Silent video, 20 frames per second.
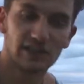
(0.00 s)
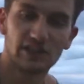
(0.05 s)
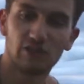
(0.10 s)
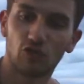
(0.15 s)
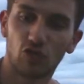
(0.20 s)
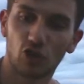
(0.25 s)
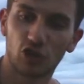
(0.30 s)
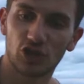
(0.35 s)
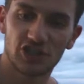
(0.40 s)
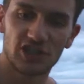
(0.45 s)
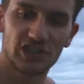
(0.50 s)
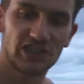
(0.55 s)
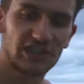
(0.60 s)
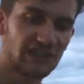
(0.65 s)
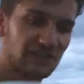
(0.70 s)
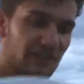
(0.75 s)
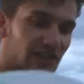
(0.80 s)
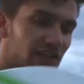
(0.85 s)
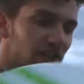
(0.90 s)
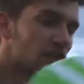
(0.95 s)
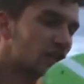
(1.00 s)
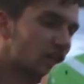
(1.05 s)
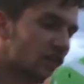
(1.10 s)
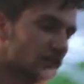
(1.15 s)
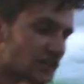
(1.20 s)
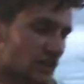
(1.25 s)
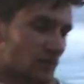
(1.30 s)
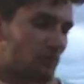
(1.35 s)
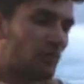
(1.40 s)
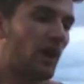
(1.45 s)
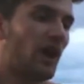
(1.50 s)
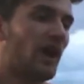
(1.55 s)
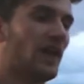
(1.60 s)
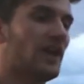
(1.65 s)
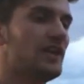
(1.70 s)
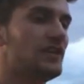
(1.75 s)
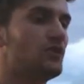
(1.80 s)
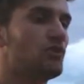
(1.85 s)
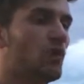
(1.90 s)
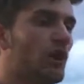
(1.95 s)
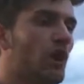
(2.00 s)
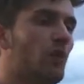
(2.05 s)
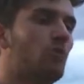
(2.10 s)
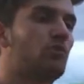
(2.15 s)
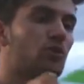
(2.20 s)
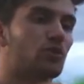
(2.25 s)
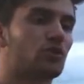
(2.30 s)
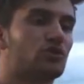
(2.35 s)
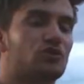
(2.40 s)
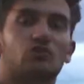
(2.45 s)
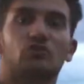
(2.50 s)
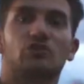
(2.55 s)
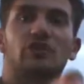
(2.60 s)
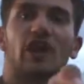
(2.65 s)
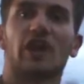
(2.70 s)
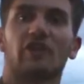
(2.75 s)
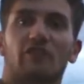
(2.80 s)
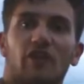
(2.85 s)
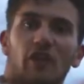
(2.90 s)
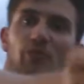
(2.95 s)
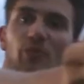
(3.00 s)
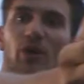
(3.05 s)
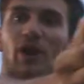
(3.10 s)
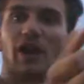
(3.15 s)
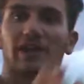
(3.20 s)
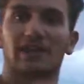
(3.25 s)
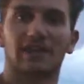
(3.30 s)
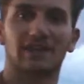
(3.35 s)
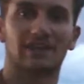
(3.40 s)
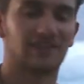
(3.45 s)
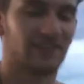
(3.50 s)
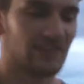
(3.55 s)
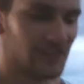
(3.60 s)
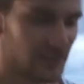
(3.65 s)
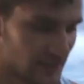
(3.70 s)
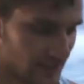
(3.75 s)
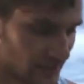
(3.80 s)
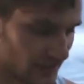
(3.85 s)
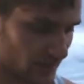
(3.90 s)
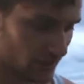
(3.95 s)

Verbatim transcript: Niveau rigidité, c'est pareil, quoi, la planche vous n'arriverez pas à la casser.